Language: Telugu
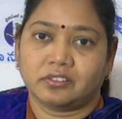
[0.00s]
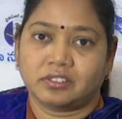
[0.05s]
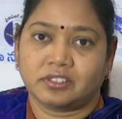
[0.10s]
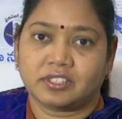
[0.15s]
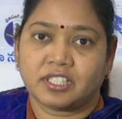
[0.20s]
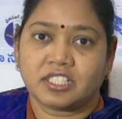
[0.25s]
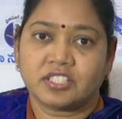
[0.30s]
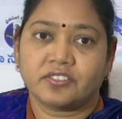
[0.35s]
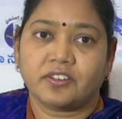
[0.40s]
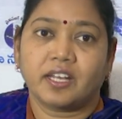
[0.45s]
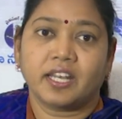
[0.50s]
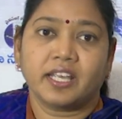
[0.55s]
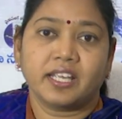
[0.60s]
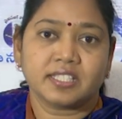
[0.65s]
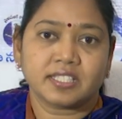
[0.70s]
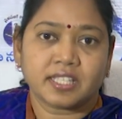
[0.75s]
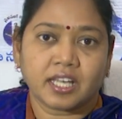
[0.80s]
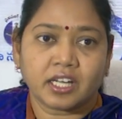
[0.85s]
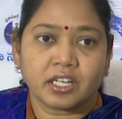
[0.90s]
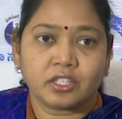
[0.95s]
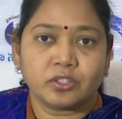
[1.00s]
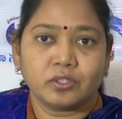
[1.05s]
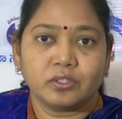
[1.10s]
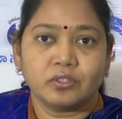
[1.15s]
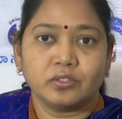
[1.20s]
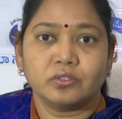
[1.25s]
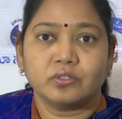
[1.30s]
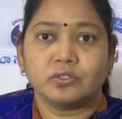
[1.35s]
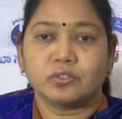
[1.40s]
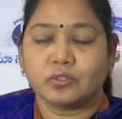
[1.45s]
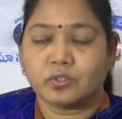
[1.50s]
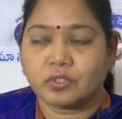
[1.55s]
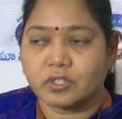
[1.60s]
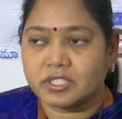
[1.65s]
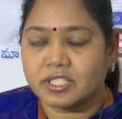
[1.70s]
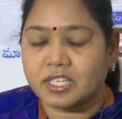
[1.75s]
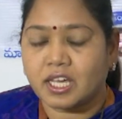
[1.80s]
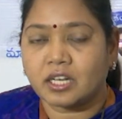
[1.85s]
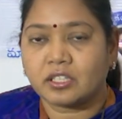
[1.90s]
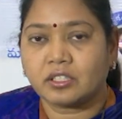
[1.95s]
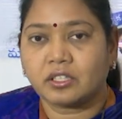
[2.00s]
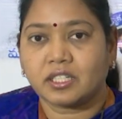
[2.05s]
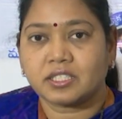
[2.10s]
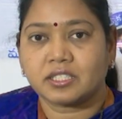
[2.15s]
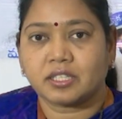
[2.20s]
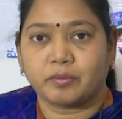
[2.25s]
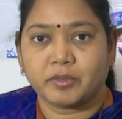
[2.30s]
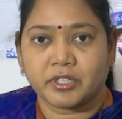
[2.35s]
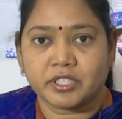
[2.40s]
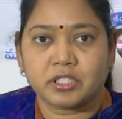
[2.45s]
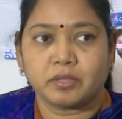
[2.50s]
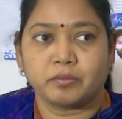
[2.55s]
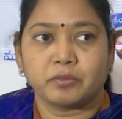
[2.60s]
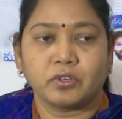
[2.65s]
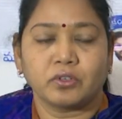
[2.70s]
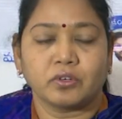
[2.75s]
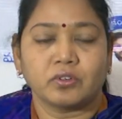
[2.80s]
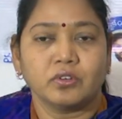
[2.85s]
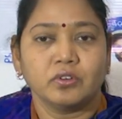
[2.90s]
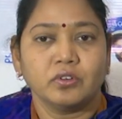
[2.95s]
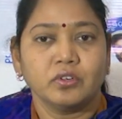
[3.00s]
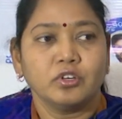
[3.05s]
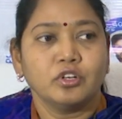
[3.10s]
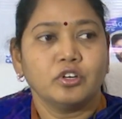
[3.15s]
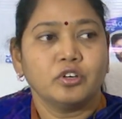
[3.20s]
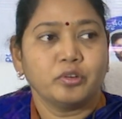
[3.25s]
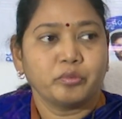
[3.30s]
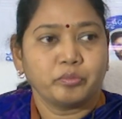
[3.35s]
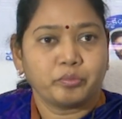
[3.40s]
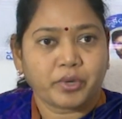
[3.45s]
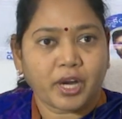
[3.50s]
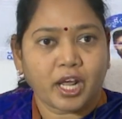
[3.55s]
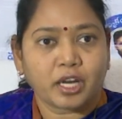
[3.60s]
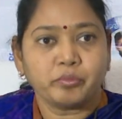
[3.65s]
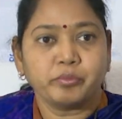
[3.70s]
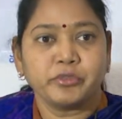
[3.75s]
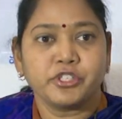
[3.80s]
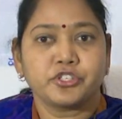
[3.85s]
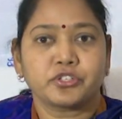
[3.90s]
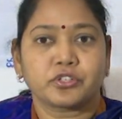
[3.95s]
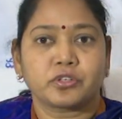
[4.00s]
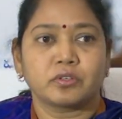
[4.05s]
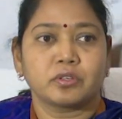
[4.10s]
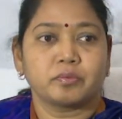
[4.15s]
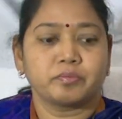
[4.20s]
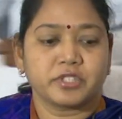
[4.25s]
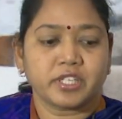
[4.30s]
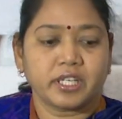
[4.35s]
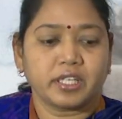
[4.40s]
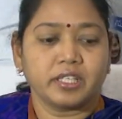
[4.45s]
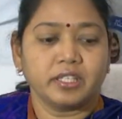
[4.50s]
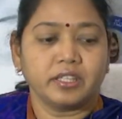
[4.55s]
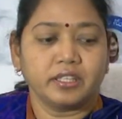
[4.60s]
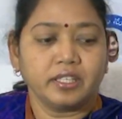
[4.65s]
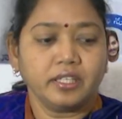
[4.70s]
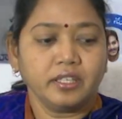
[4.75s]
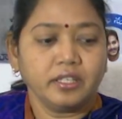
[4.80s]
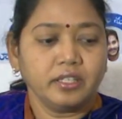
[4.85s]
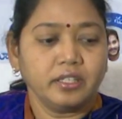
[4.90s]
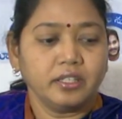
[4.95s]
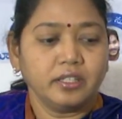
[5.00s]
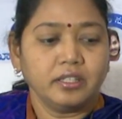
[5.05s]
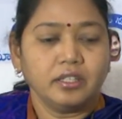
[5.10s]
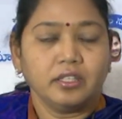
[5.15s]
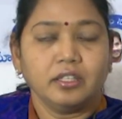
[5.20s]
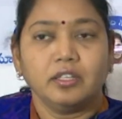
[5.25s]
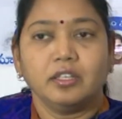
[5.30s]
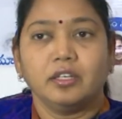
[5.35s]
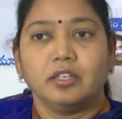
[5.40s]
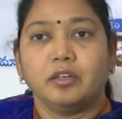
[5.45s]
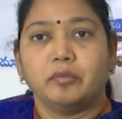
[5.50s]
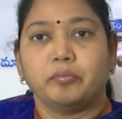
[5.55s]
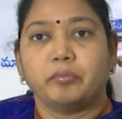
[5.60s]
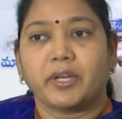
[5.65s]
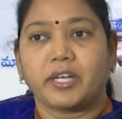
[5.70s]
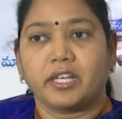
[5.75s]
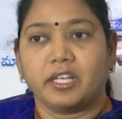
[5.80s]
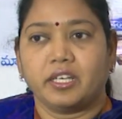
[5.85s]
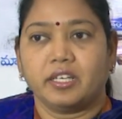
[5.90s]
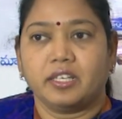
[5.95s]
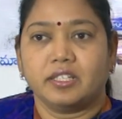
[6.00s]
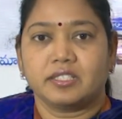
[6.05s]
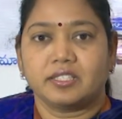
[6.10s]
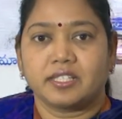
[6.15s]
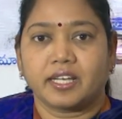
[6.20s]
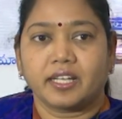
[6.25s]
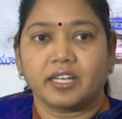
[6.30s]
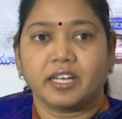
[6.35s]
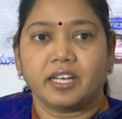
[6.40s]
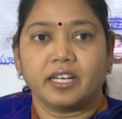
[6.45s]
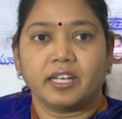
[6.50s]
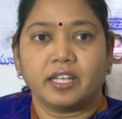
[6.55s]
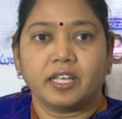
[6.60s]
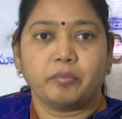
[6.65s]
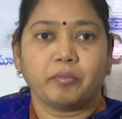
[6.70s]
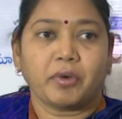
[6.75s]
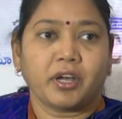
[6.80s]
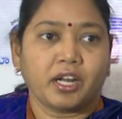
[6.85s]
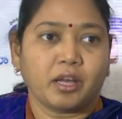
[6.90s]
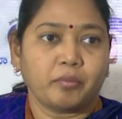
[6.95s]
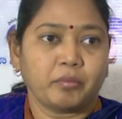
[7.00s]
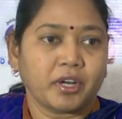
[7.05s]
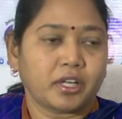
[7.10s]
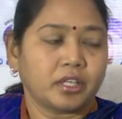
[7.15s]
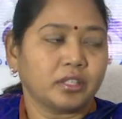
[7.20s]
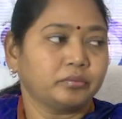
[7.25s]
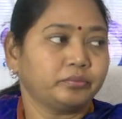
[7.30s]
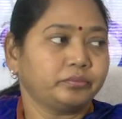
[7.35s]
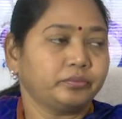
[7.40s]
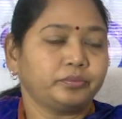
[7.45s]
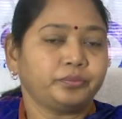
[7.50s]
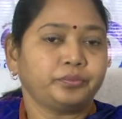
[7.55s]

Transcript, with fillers: సచివాలయ సారథులు గృహ సారథుల సమక్షంలో ప్రారంభించుకోవడం జరిగింది మరి జగనన్నే మా నమ్మకం